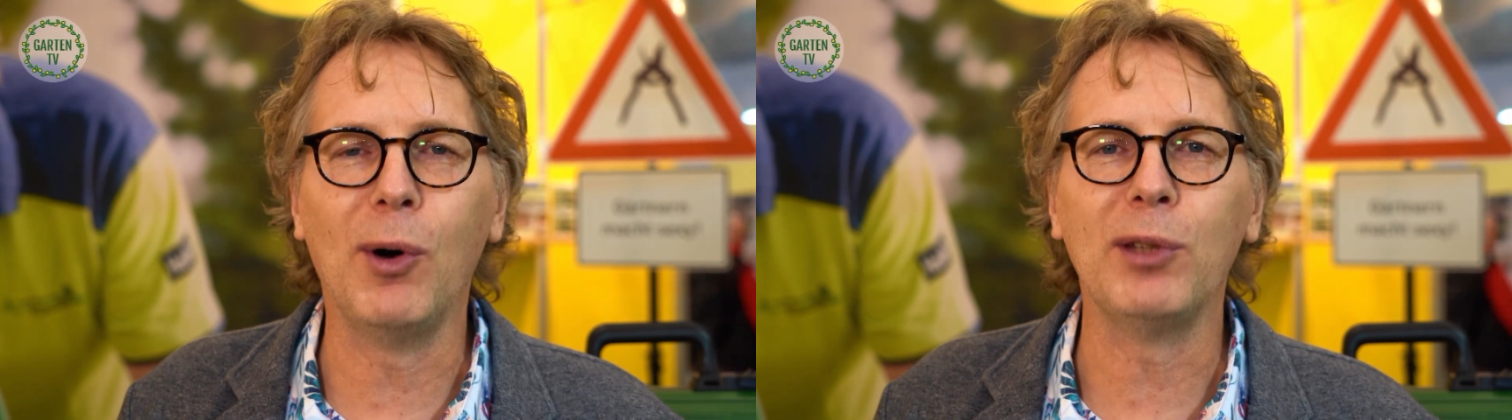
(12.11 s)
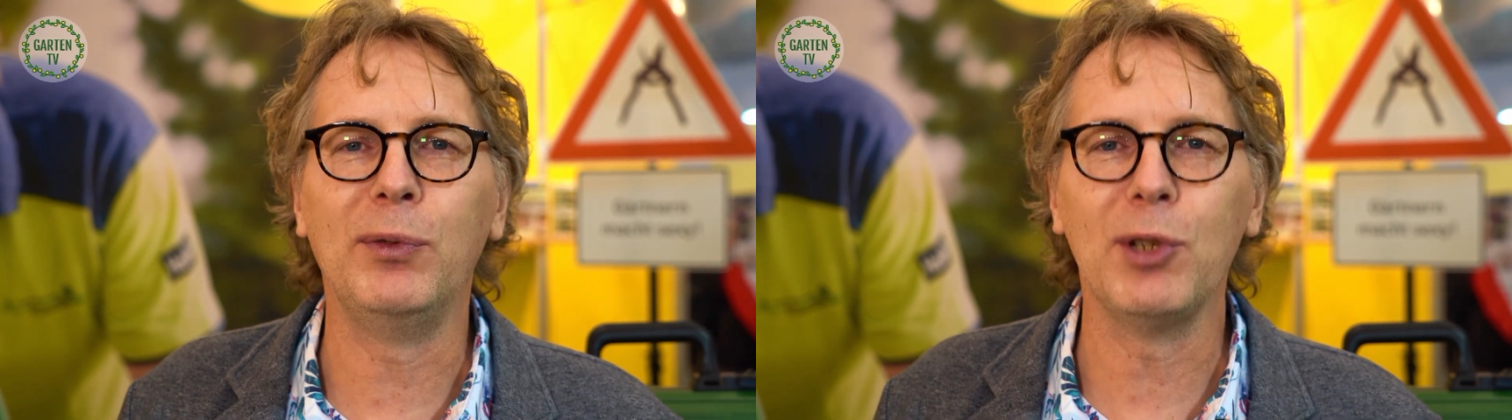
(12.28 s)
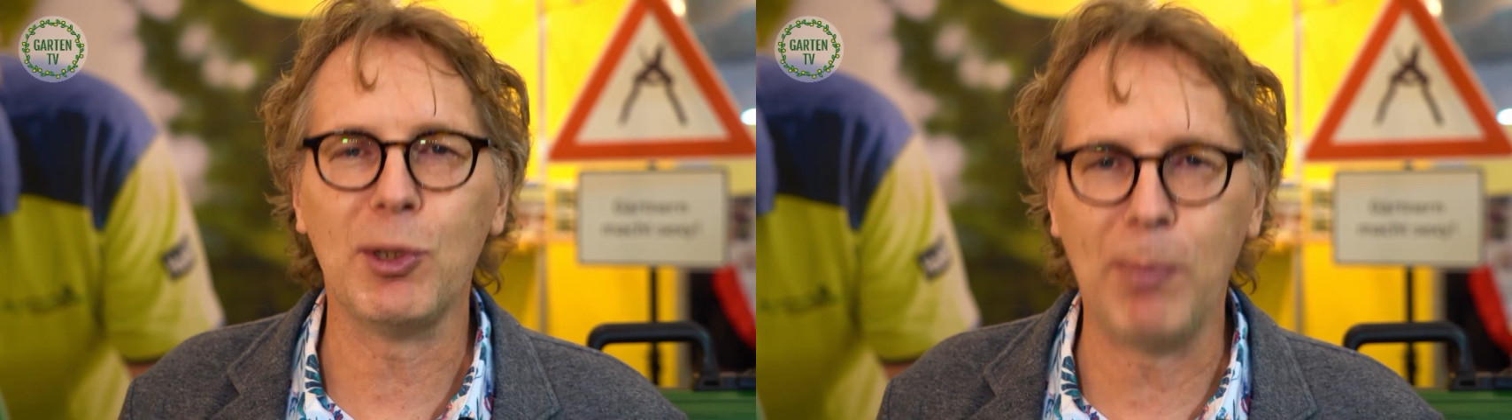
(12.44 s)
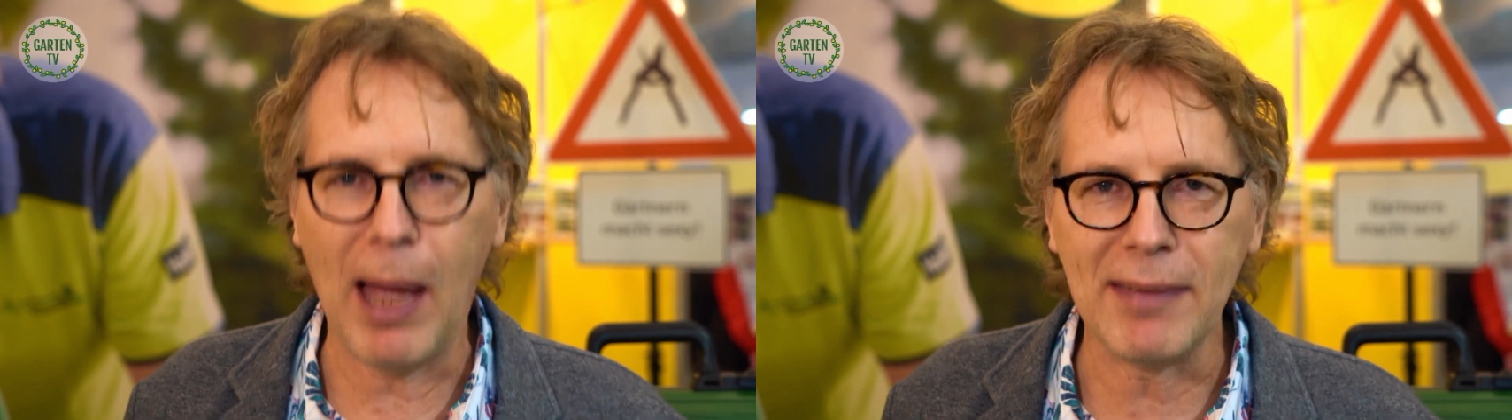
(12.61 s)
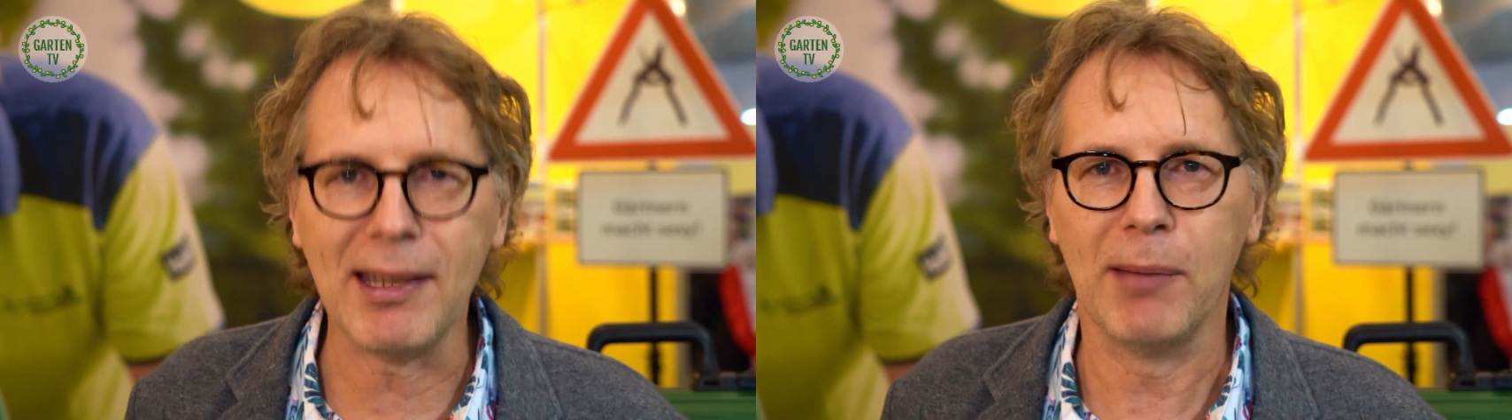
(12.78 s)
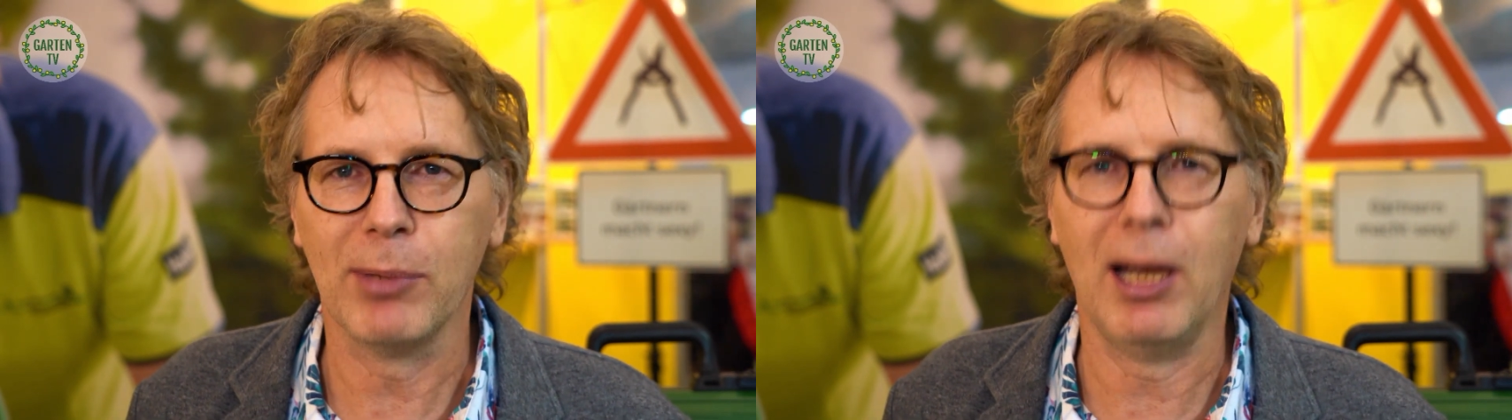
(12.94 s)
Wort für
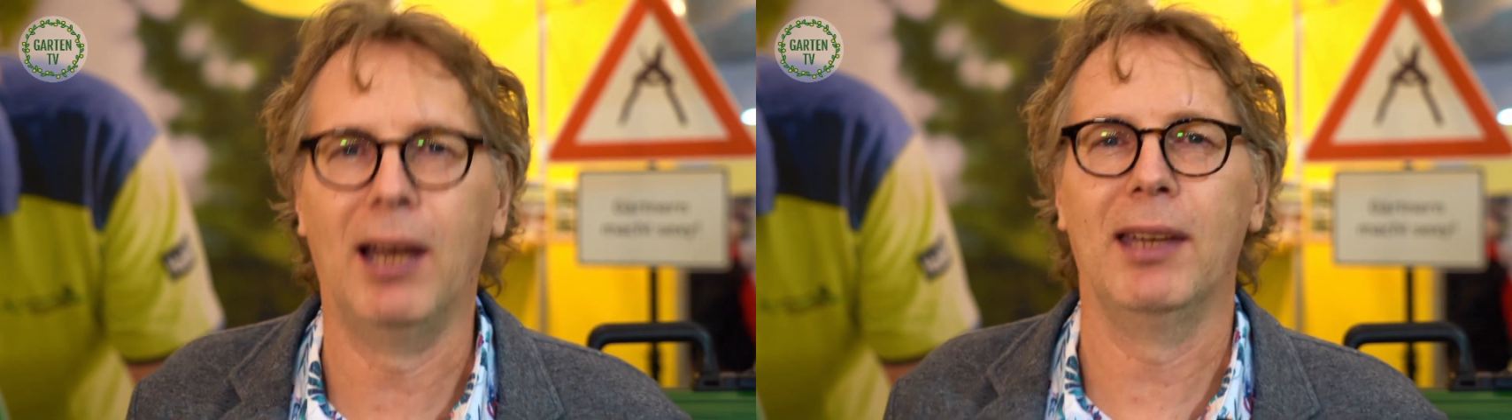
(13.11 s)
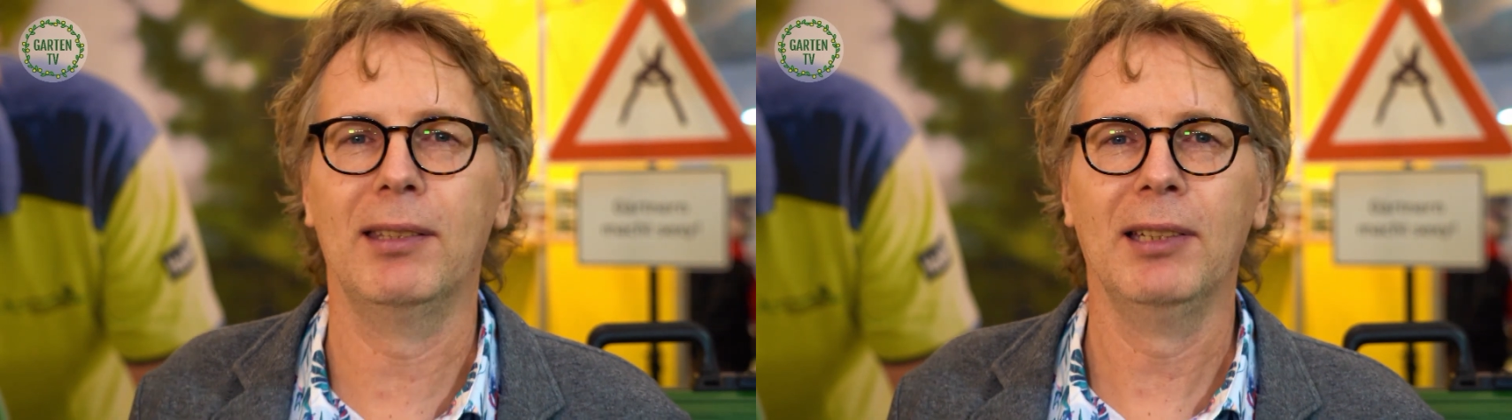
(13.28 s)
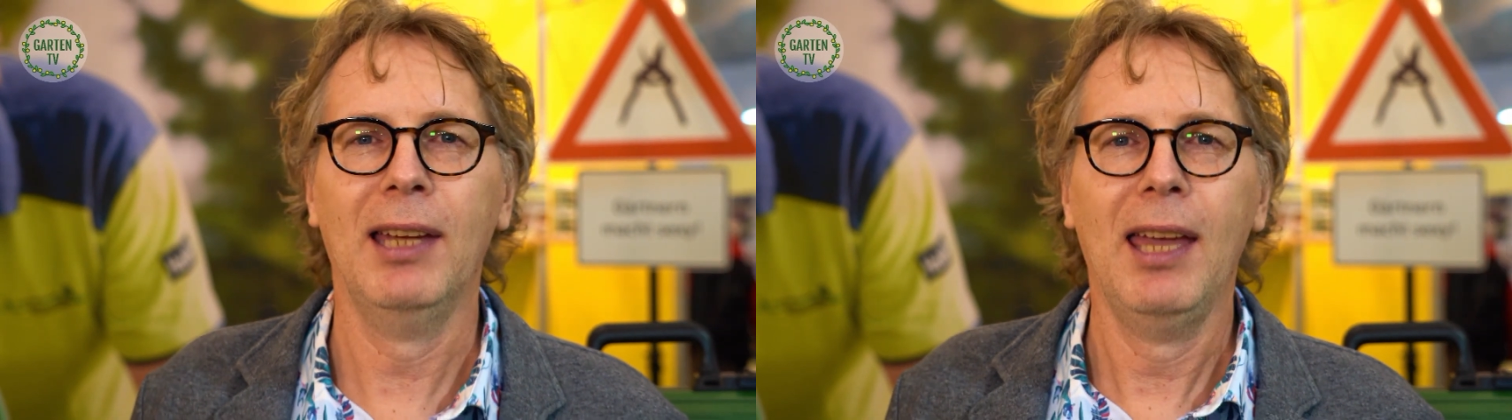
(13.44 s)
Sparsamkeit.